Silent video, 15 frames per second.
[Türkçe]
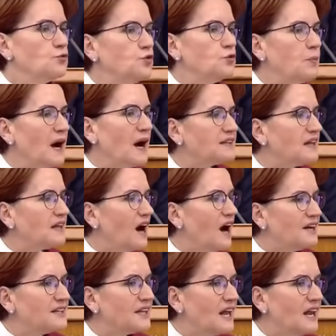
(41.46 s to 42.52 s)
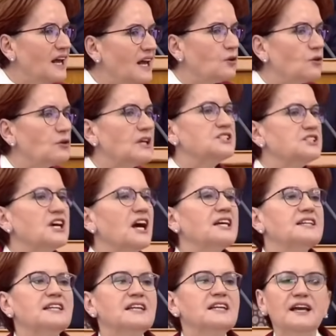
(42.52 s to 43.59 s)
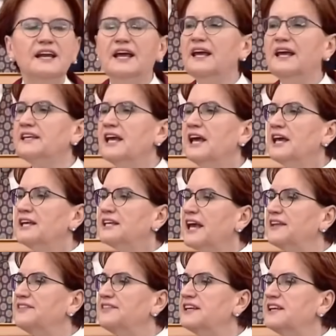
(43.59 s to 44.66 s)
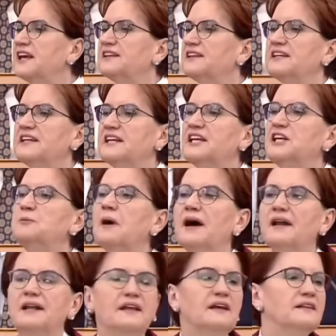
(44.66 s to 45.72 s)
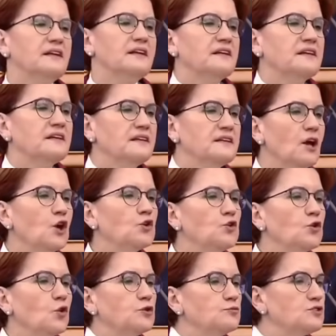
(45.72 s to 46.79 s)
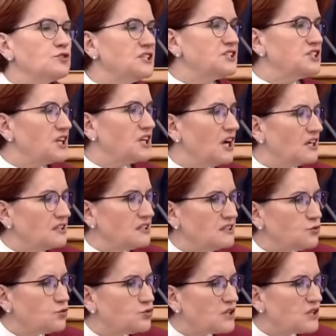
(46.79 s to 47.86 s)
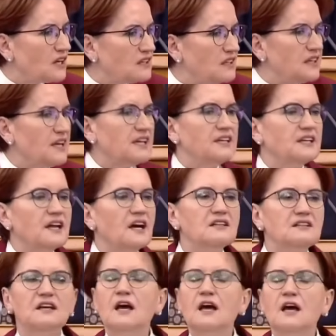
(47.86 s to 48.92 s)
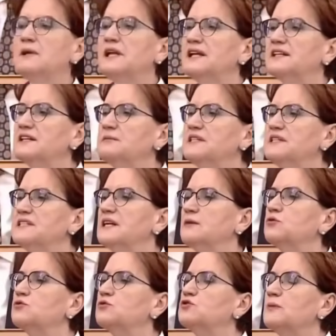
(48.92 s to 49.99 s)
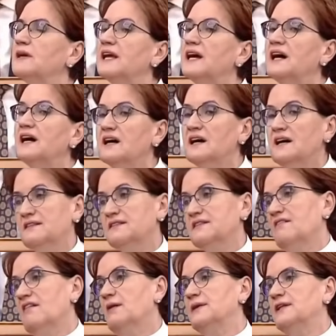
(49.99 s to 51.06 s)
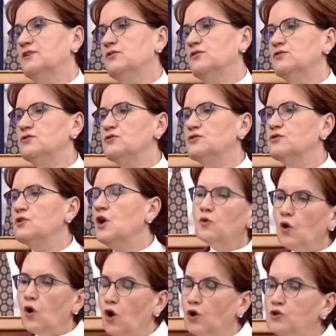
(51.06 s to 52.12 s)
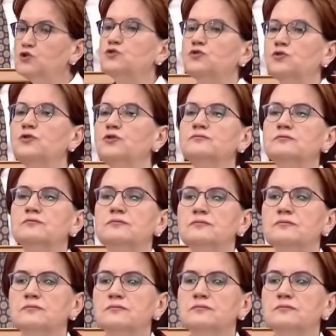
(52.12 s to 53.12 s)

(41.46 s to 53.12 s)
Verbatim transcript: Dur bak daha neler olacak diyerek kendi kendini ihbar edenlerin yolumuza çıkardığı tuzaklara inat milletimizle buluşmaya devam ediyoruz. Bu özrün